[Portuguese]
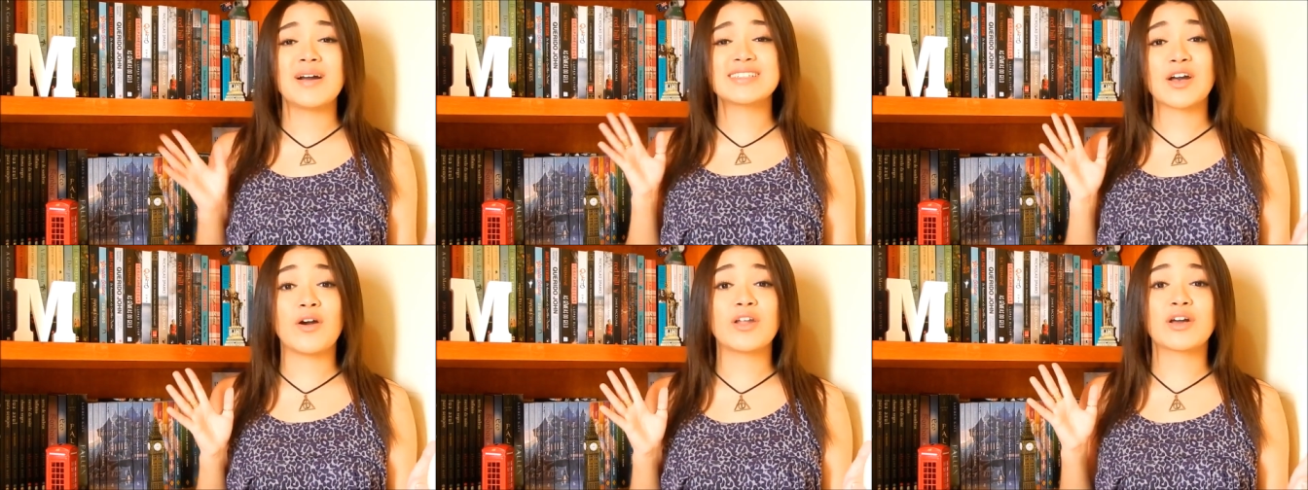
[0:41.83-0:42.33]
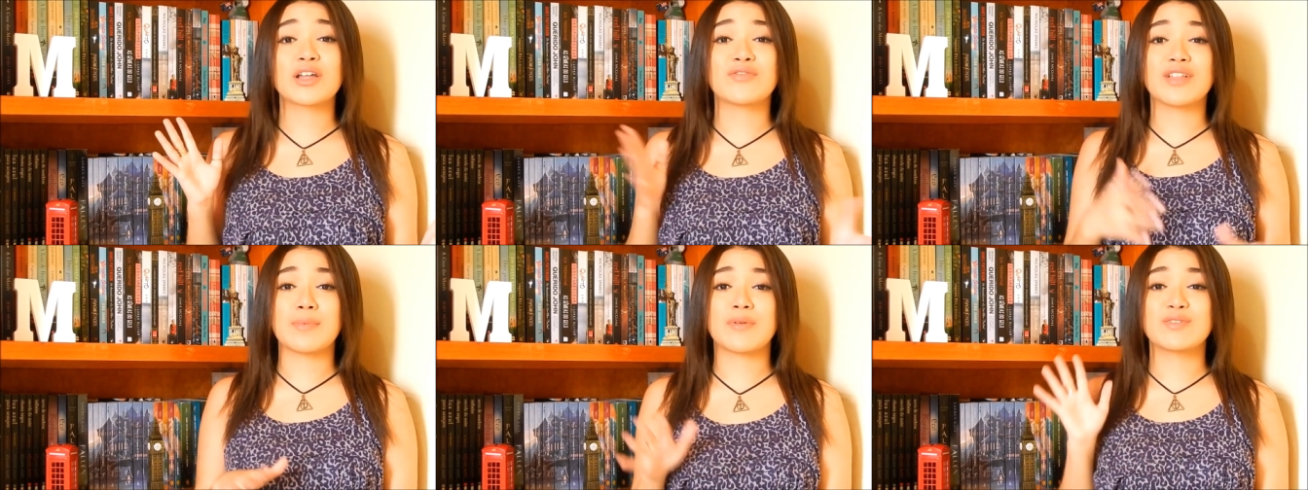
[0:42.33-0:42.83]
Mas agora eu quero
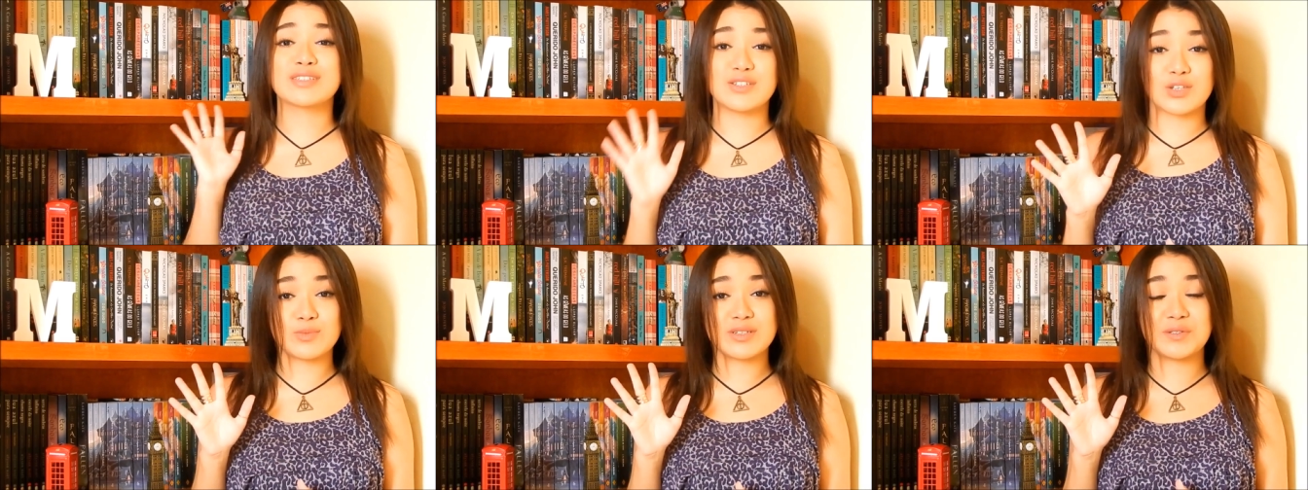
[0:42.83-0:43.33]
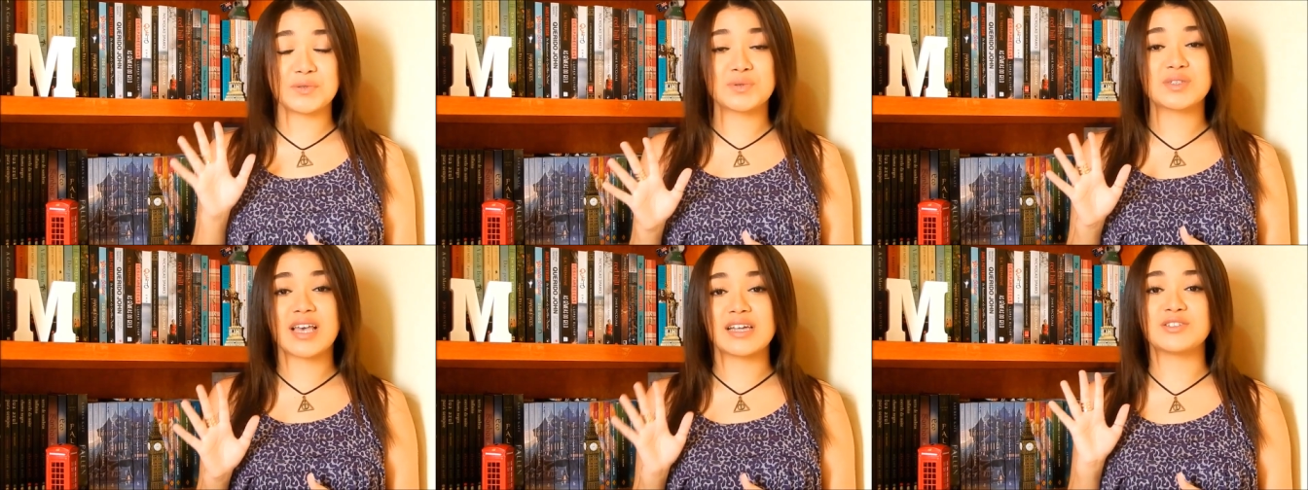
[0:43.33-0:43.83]
falar pra vocês sobre 5
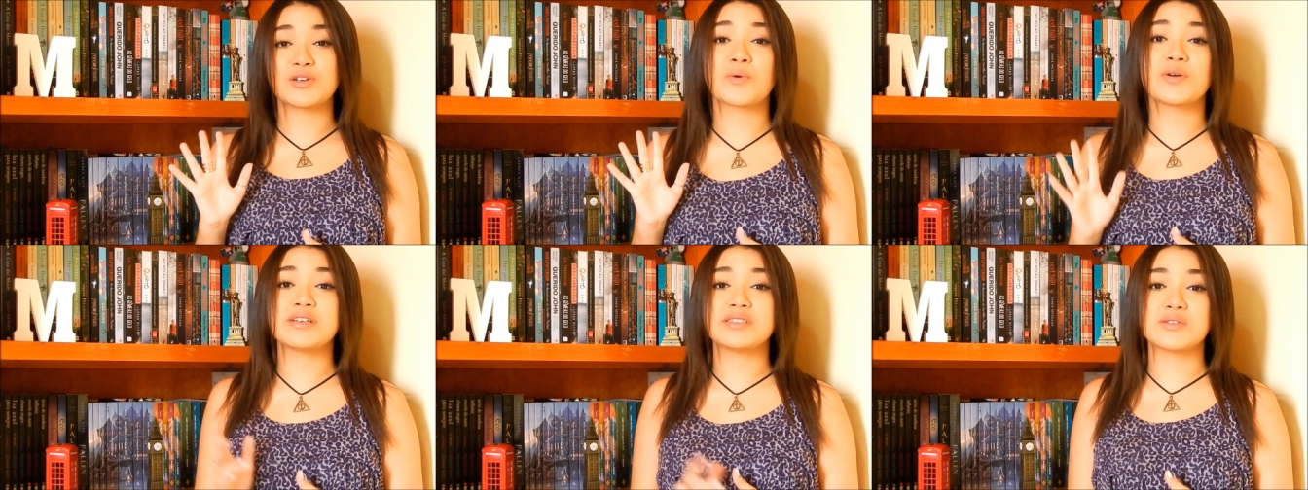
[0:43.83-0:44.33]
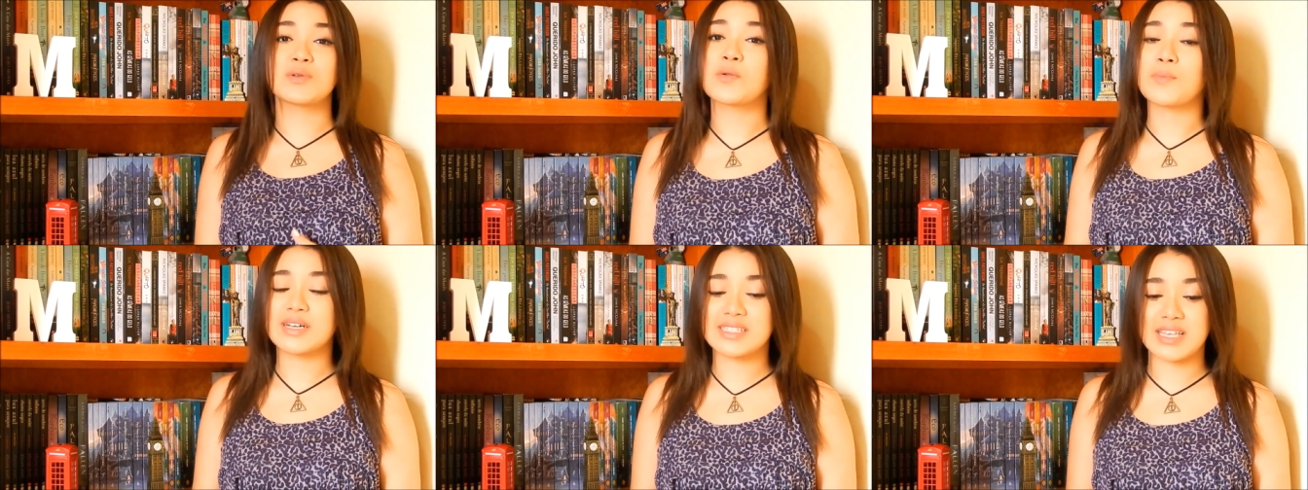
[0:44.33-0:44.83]
séries que eu conheci no
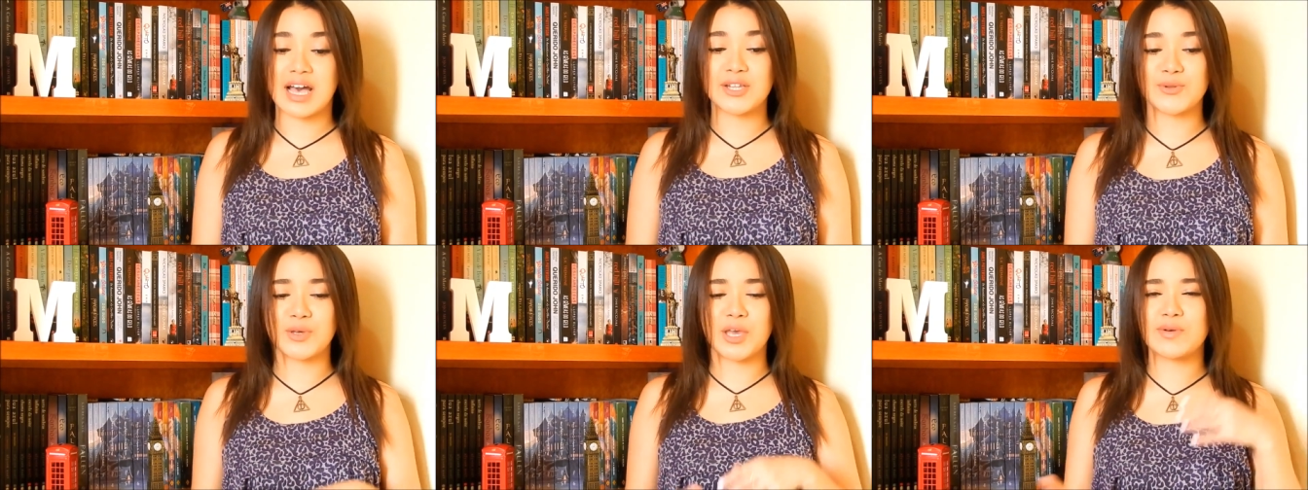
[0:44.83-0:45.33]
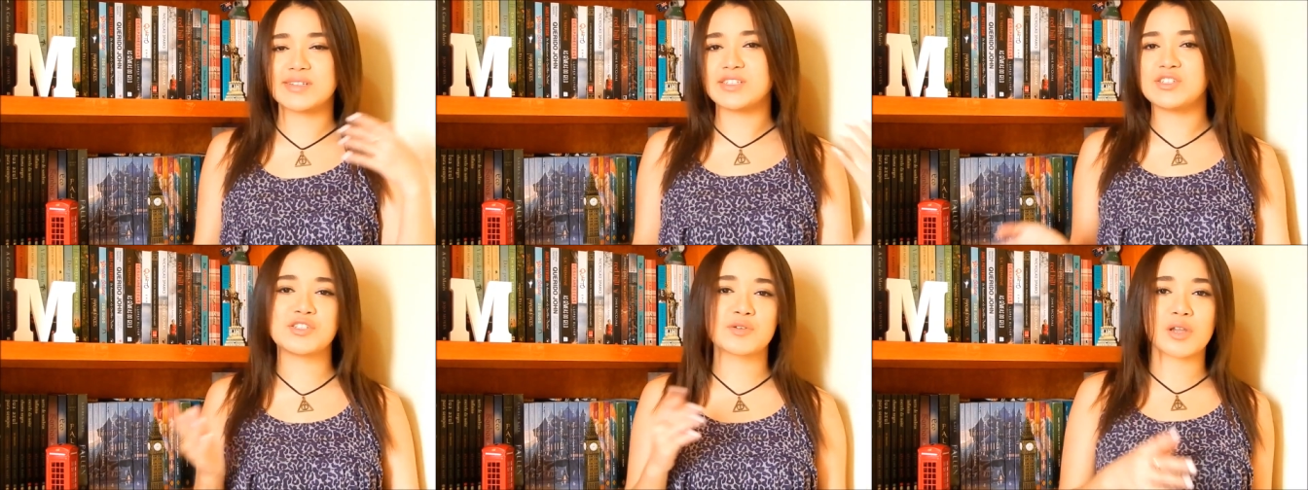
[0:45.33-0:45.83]
ano passado, que eu
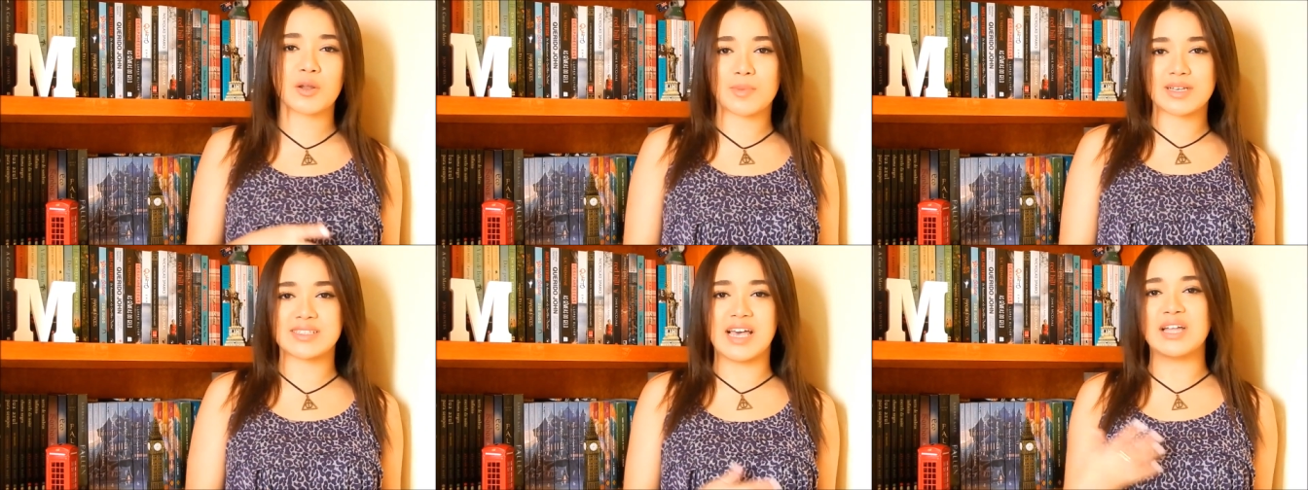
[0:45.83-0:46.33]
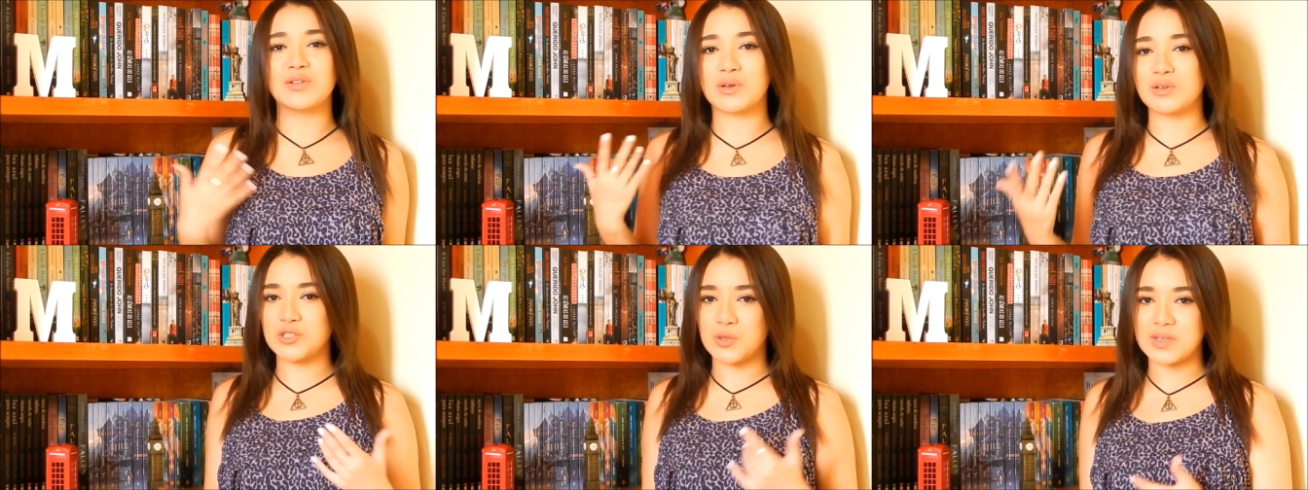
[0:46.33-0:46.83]
assisti no ano passado,
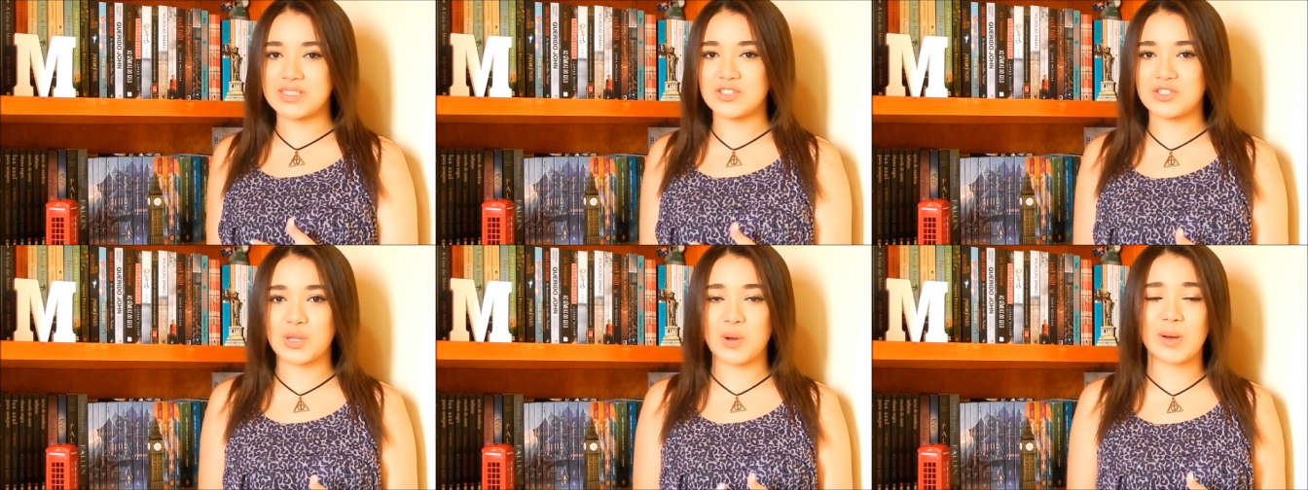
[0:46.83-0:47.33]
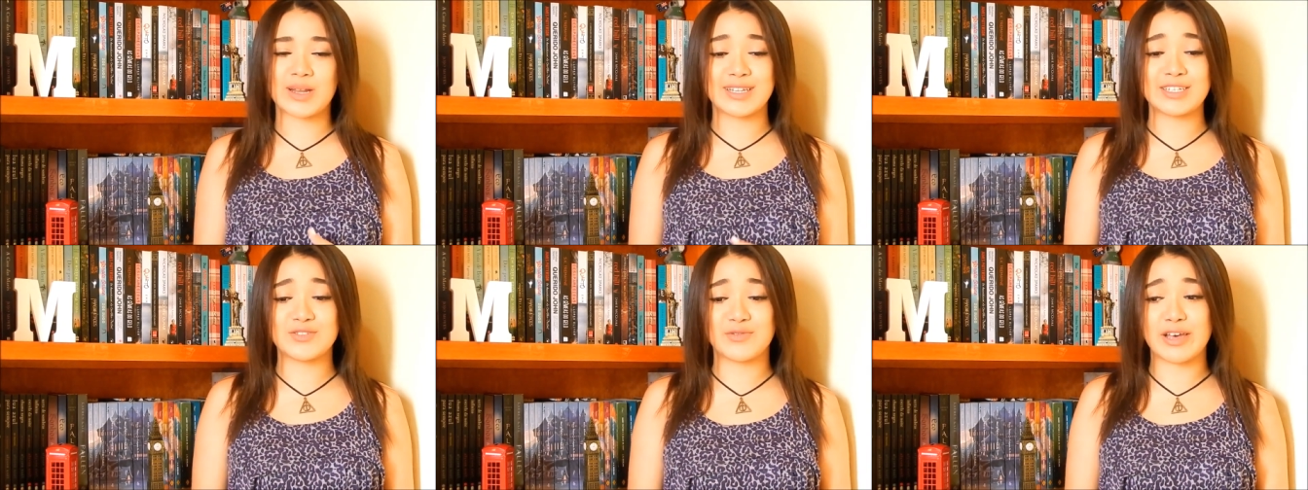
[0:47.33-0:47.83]
que eu estou assistindo agora
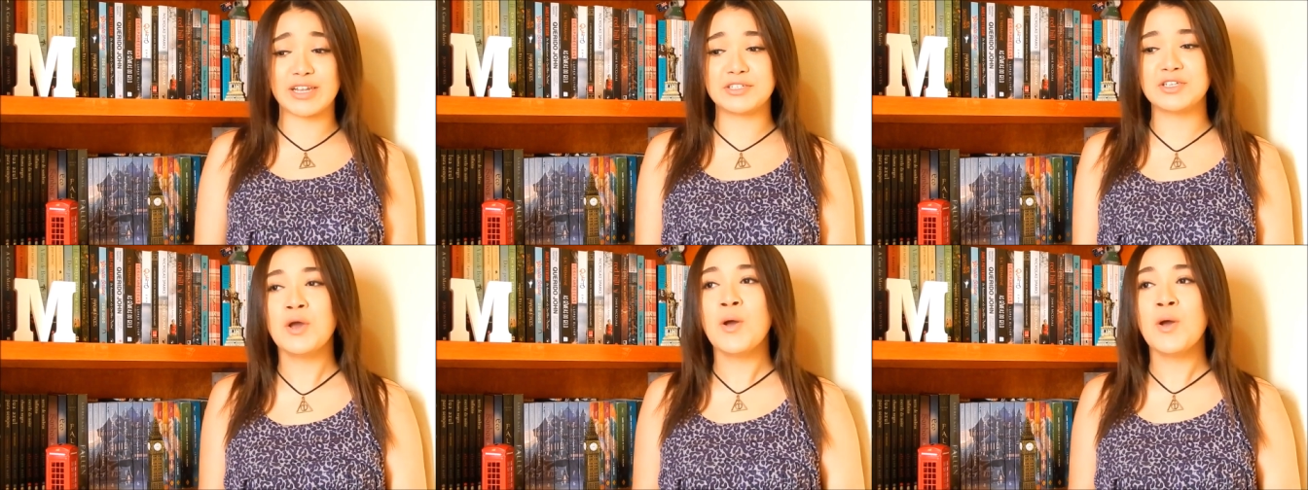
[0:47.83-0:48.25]
nas férias,